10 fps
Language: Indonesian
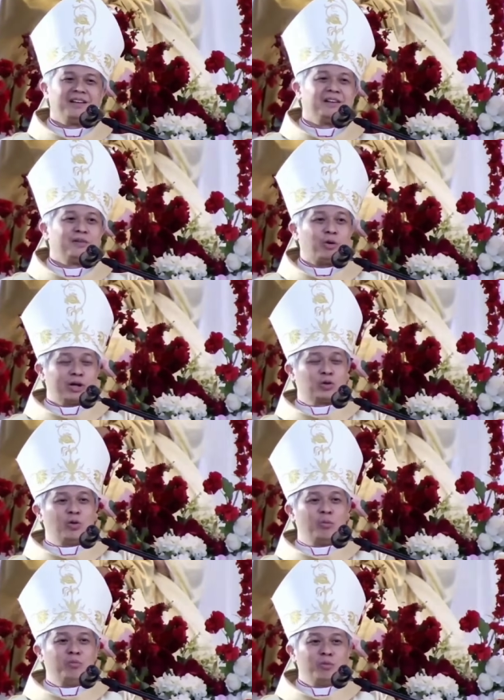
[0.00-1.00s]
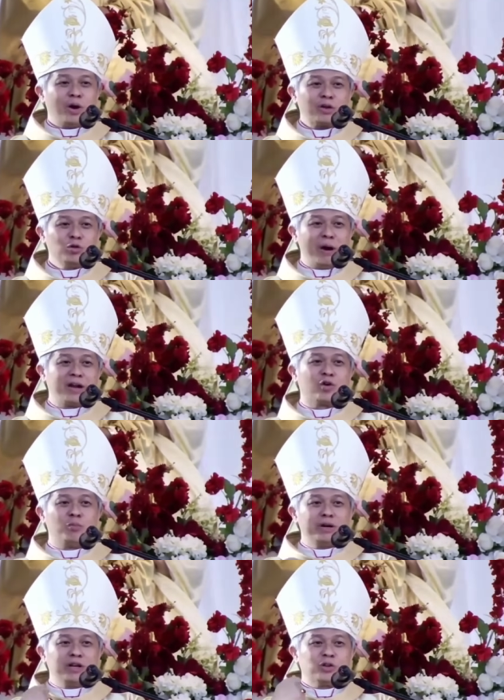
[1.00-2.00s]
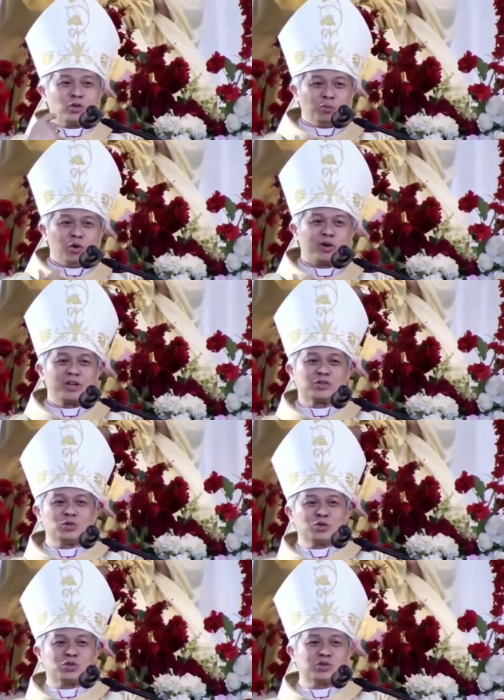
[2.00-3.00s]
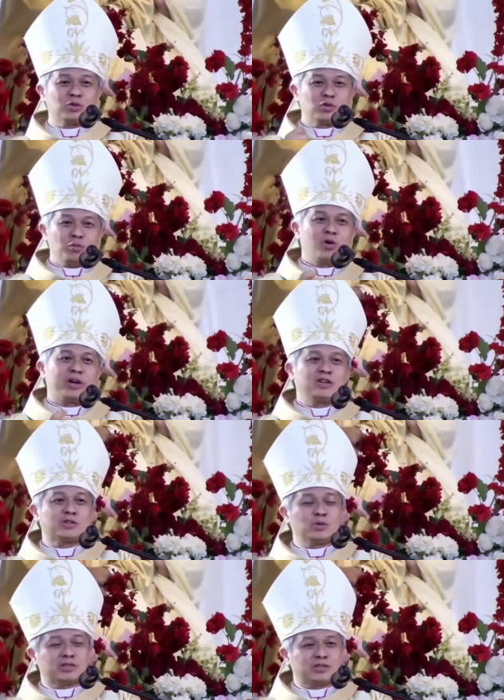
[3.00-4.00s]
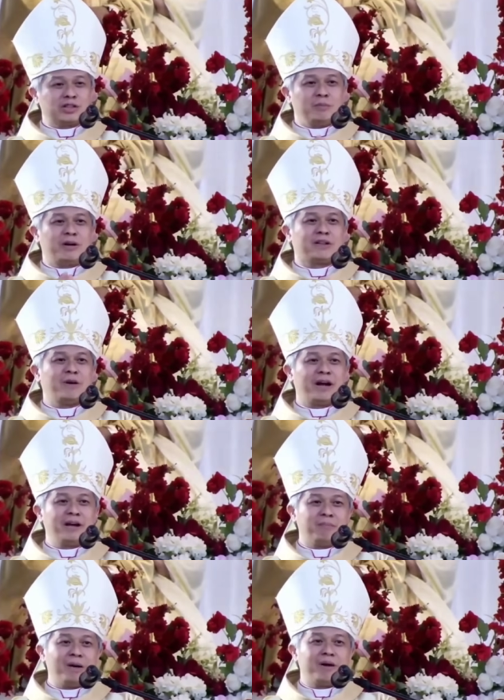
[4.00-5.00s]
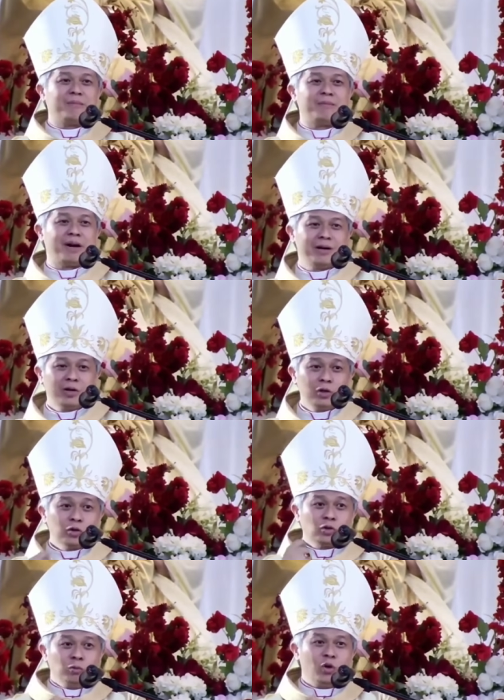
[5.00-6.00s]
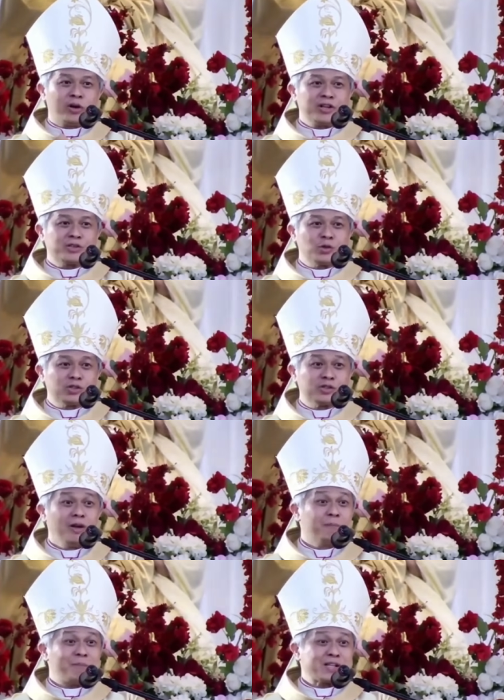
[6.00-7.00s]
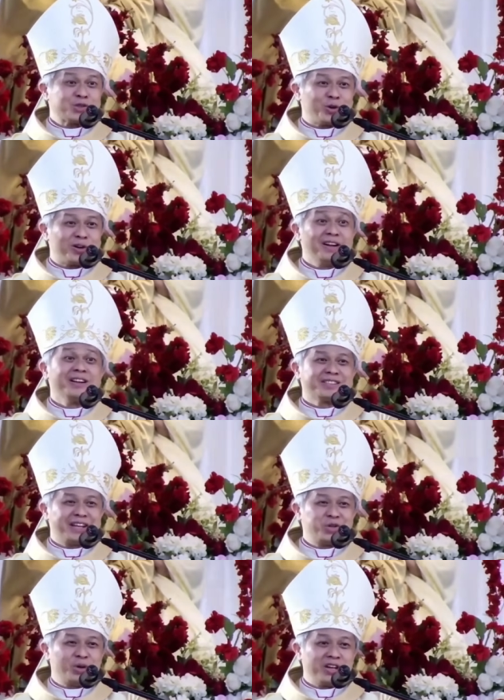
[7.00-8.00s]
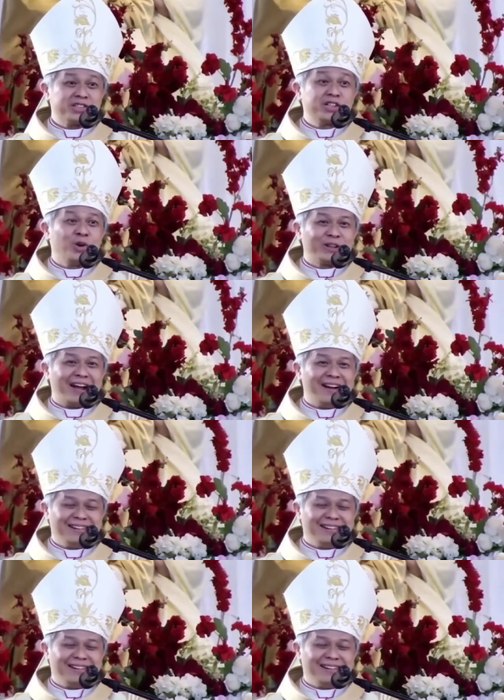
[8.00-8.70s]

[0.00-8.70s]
Waktu waktu bagi komuni tubuh Kristus, tubuh Kristus tiba-tiba ada mama-mama. Tubuh Kristus, pastor, saya juga si hotang.